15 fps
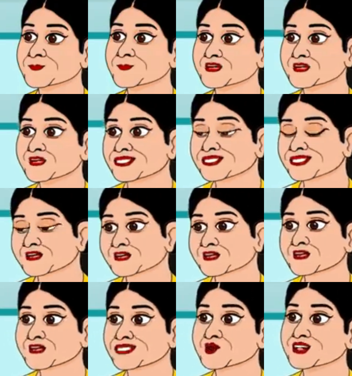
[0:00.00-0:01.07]
अरे लेकिन
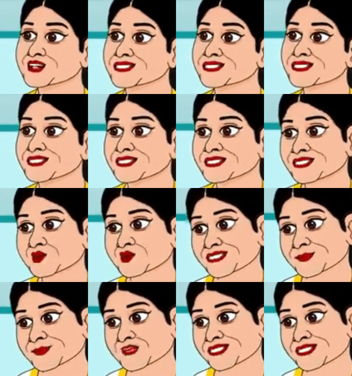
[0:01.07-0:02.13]
मैंने अपने बेटे से
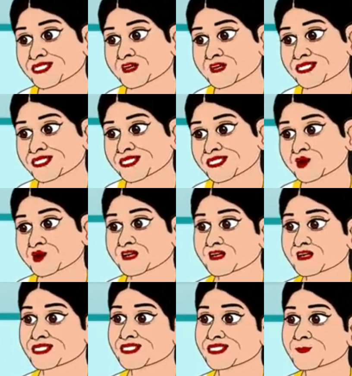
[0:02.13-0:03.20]
तुम्हारी शादी
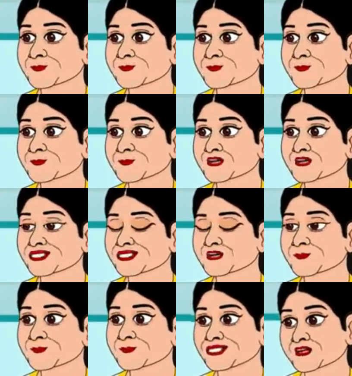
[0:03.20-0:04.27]
करवाई है अब ये
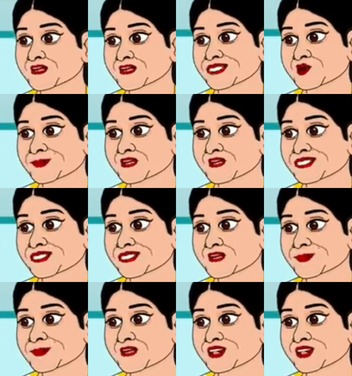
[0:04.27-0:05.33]
सौदेबाजी
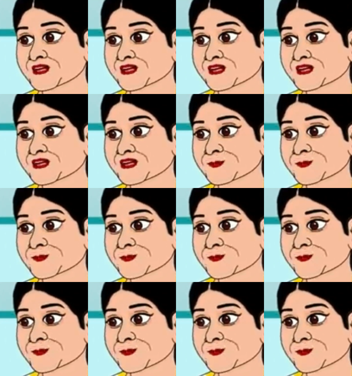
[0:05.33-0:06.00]
कहाँ से आ गई